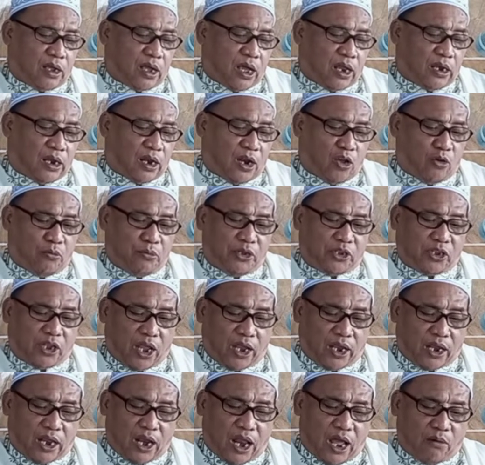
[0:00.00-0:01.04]
Karena lo bisa
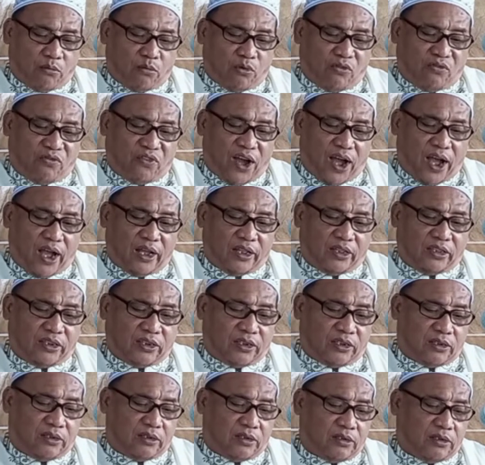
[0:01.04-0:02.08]
kelak mumpa
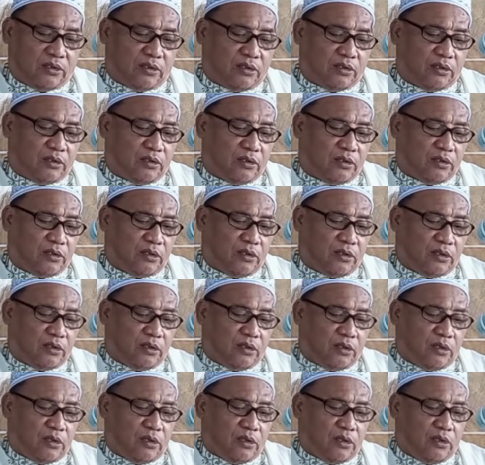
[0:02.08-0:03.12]
aja.
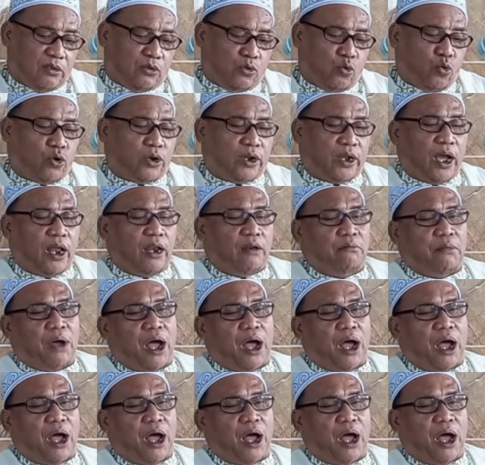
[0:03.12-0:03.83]
Dugan